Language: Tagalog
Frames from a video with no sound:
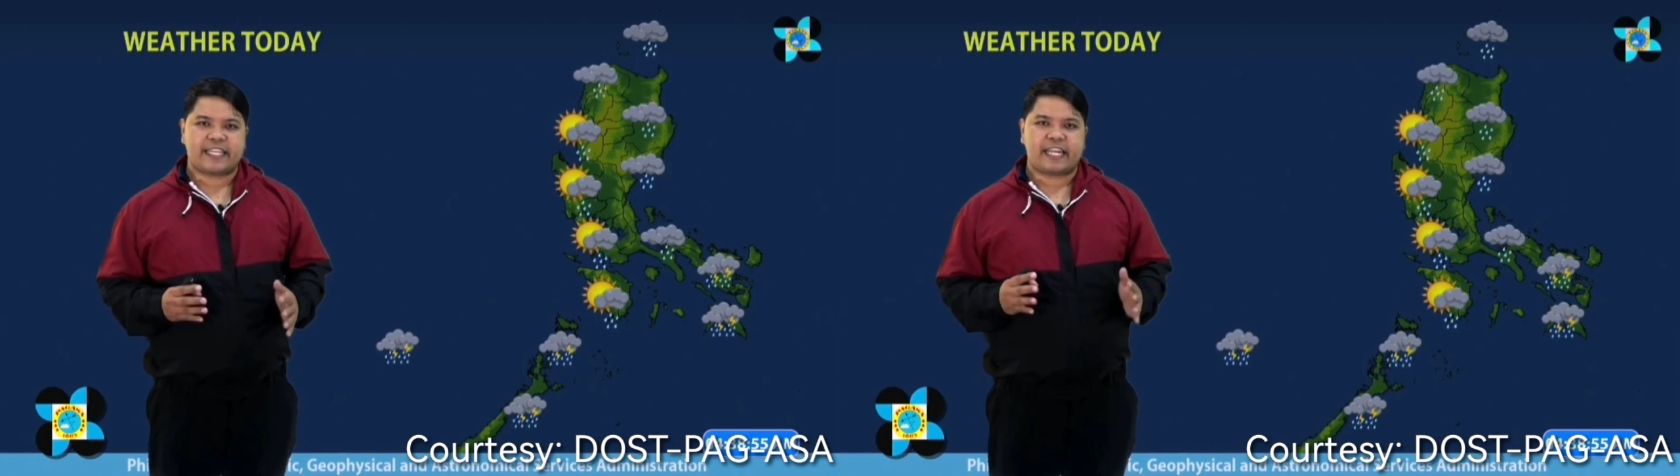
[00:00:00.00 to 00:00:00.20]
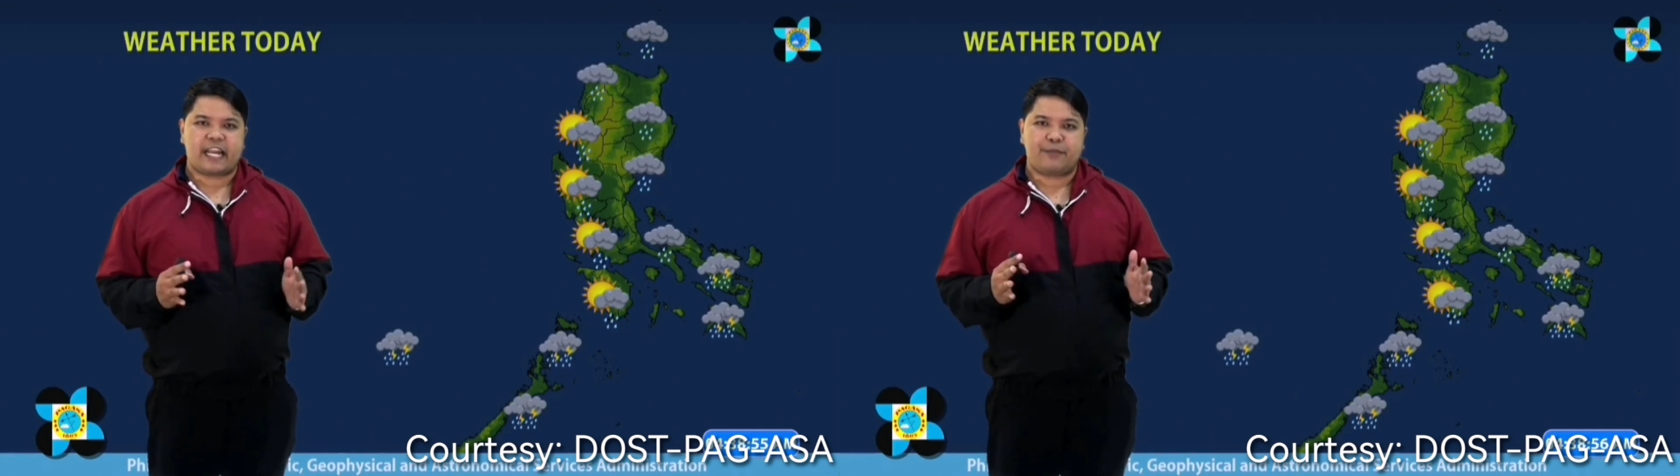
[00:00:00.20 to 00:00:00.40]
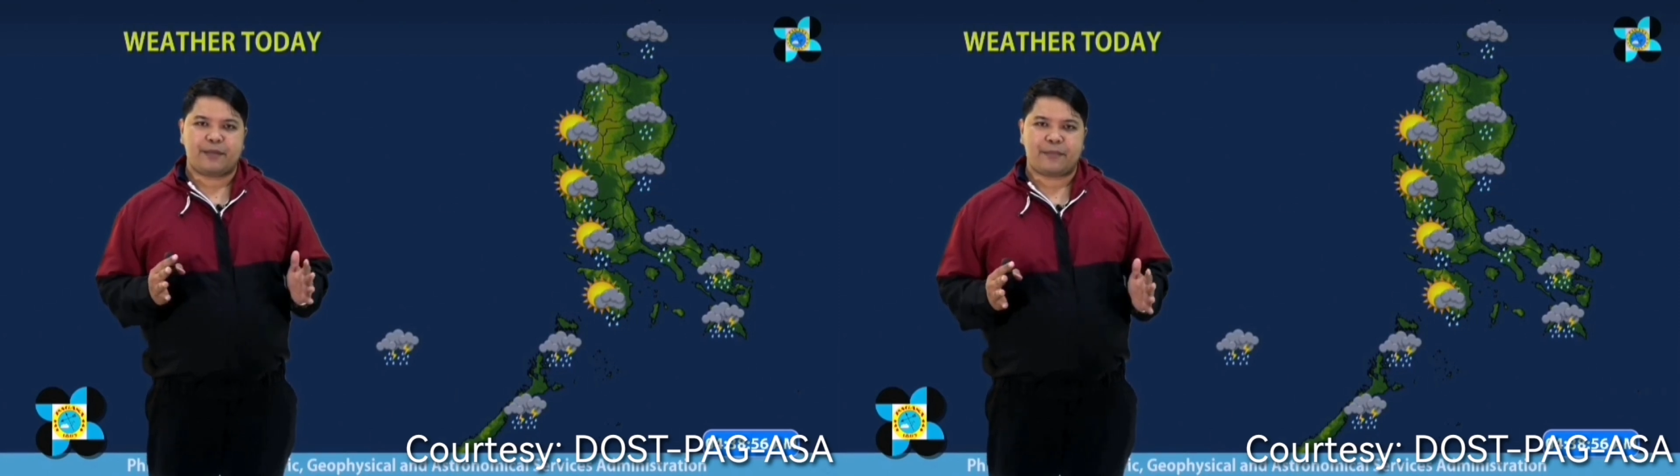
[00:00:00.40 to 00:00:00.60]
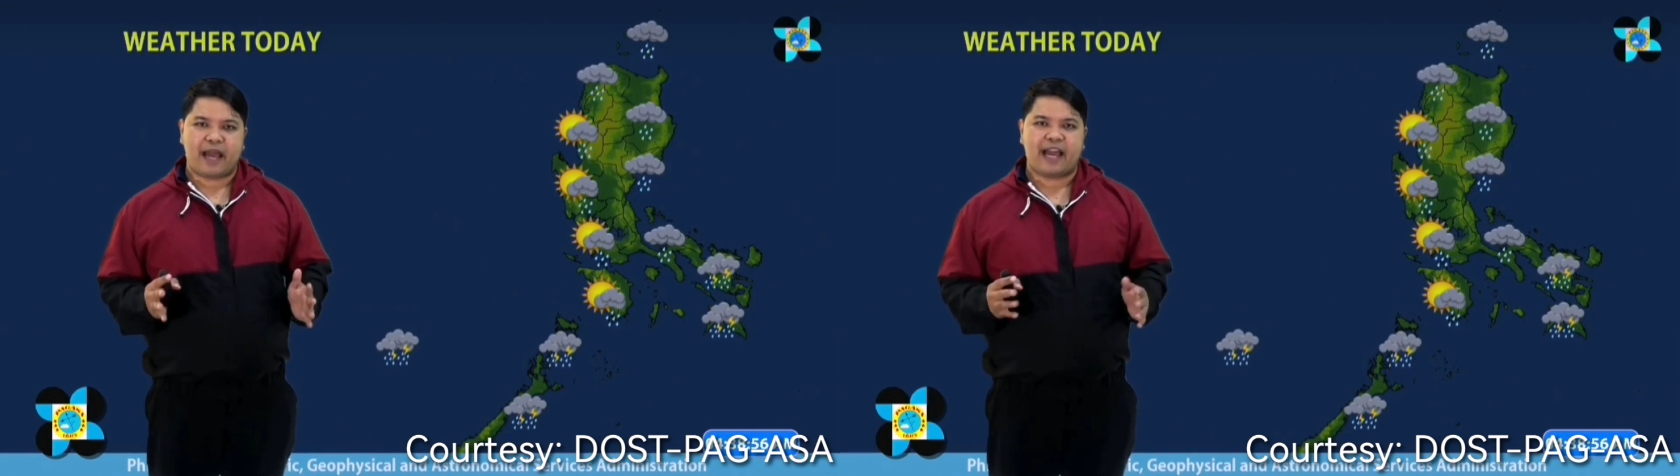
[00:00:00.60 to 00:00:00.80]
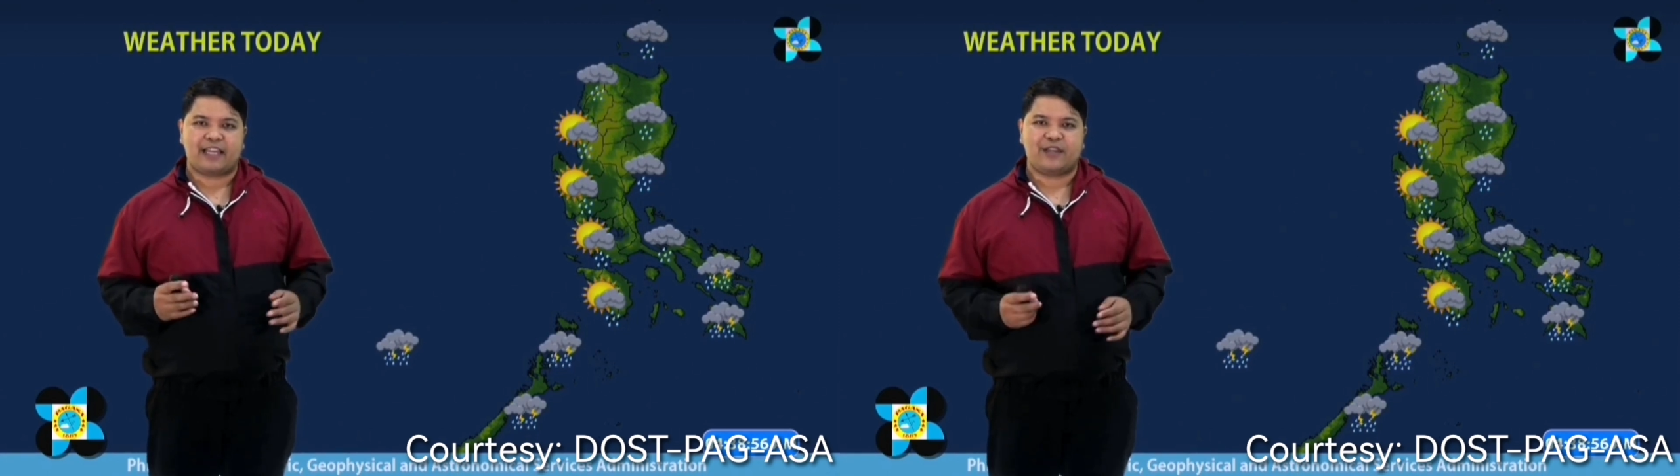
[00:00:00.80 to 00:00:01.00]
nalalabing
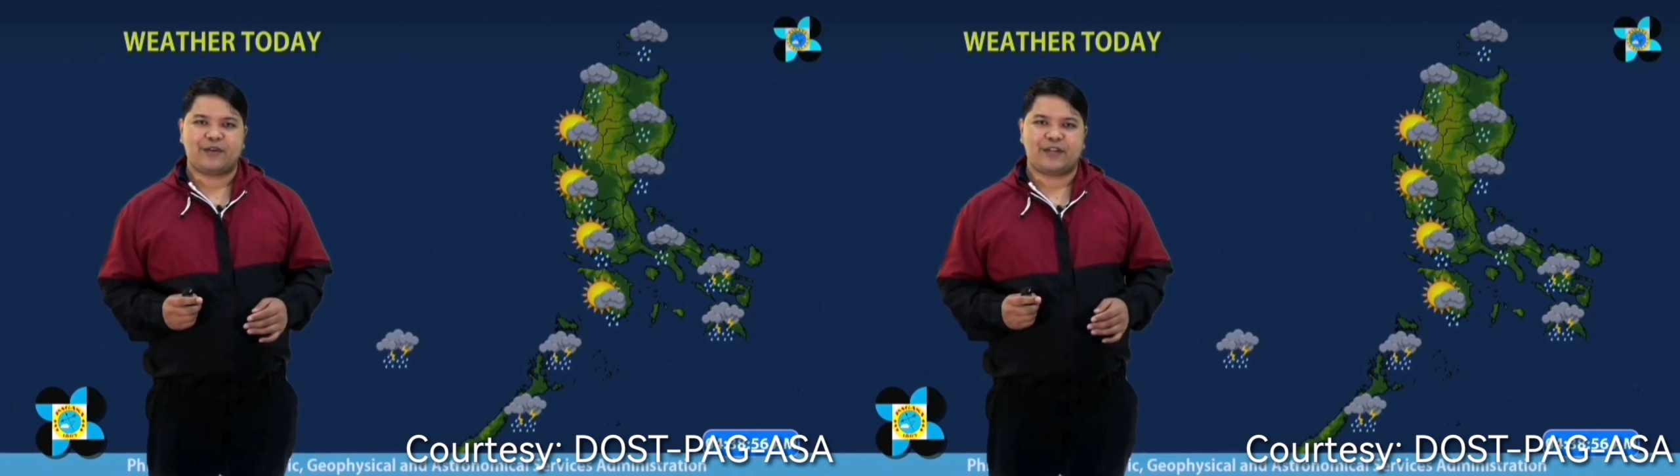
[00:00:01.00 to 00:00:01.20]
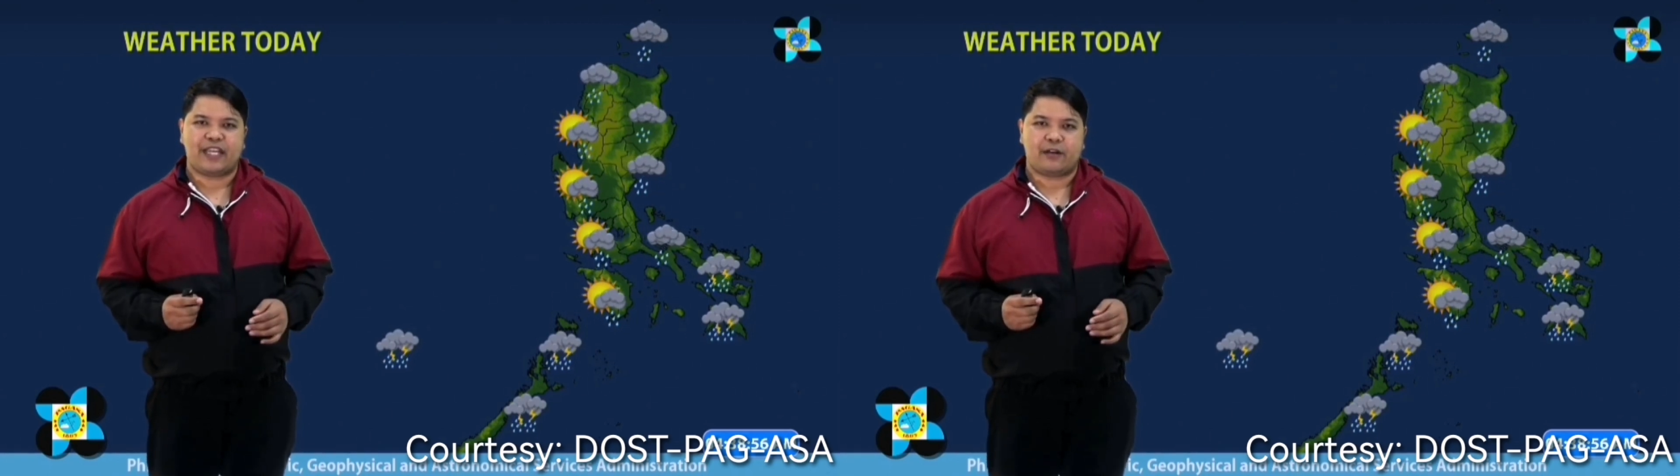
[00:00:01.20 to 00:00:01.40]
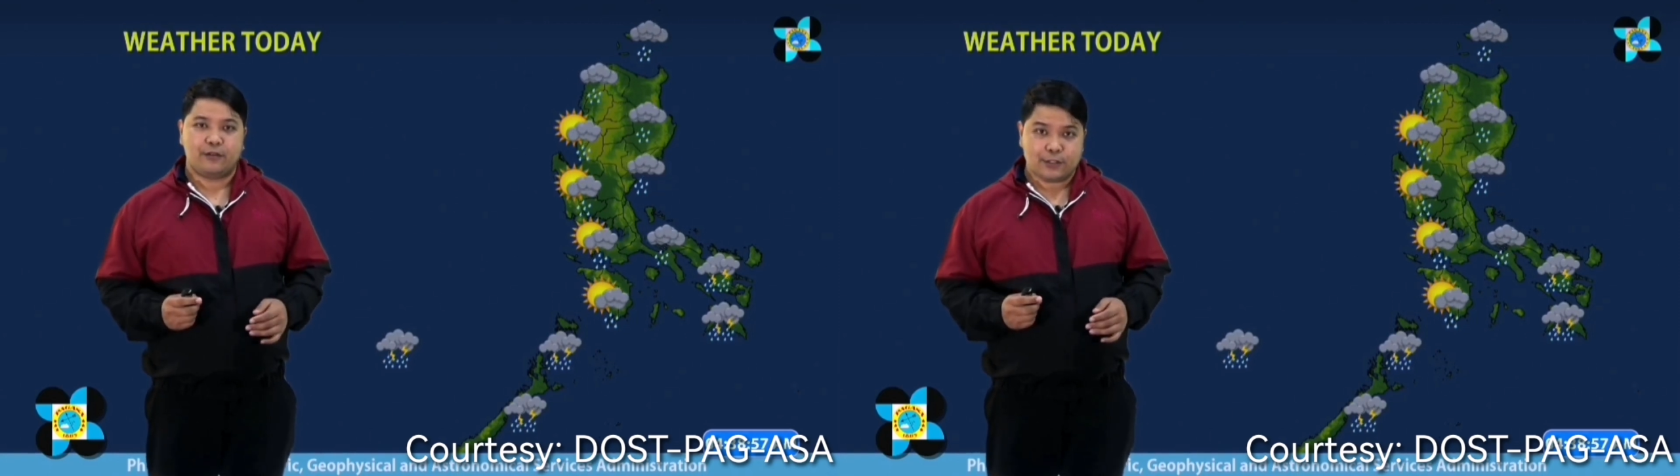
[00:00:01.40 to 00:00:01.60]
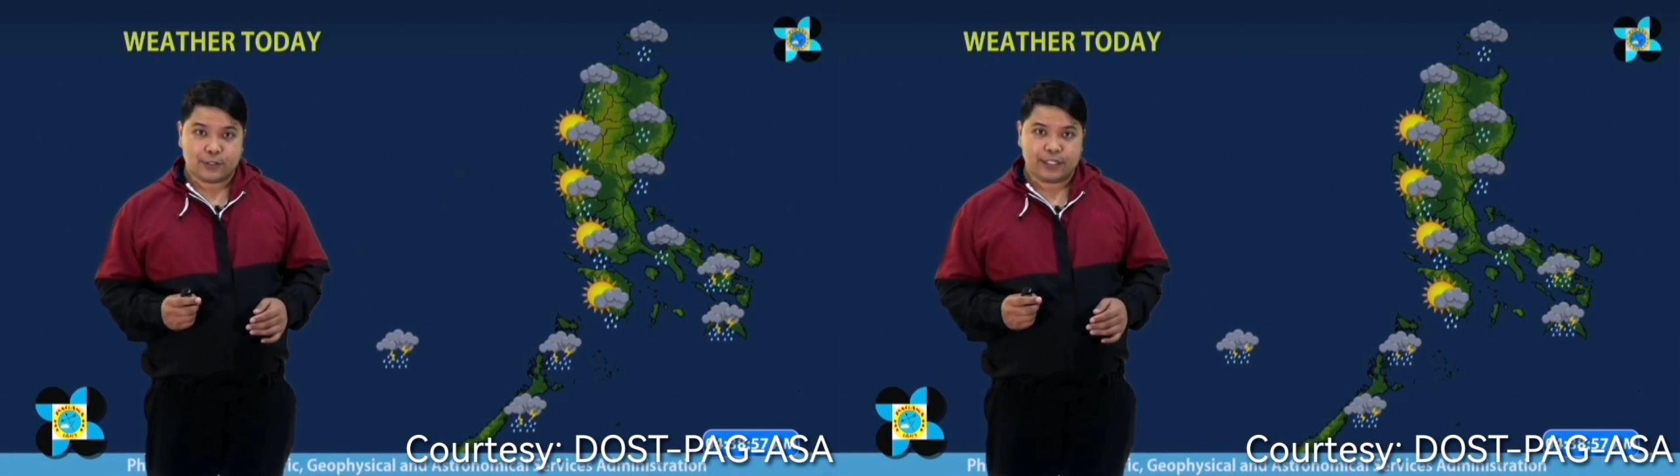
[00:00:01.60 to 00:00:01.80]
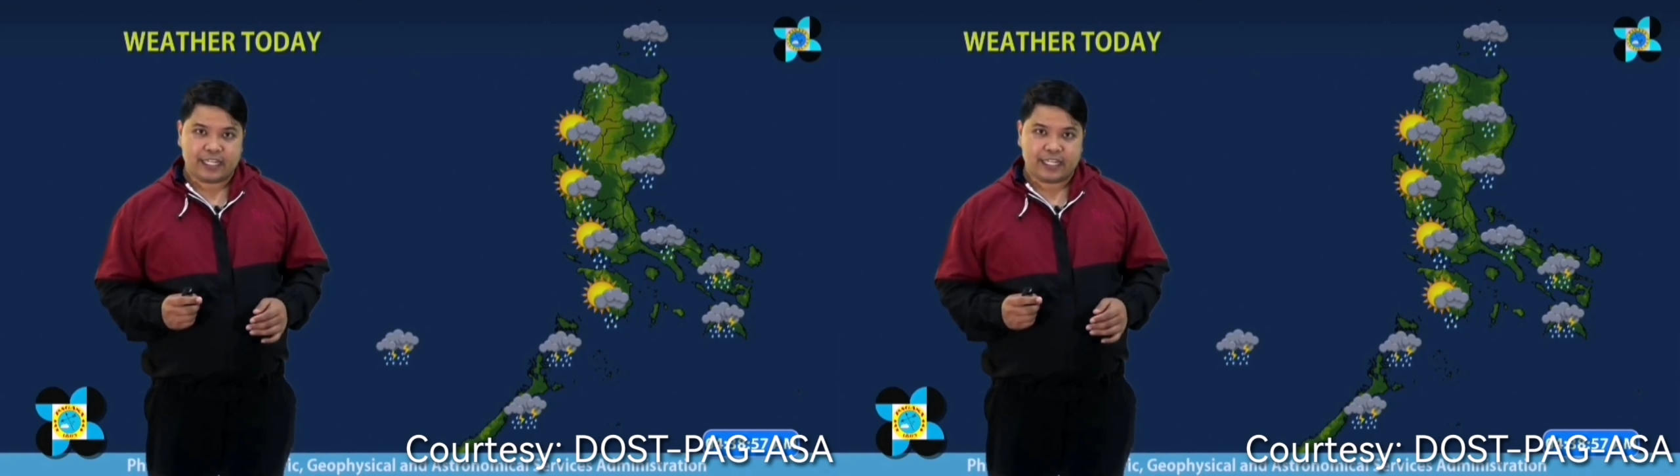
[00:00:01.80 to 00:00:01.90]
bahagi ho ng Luzon,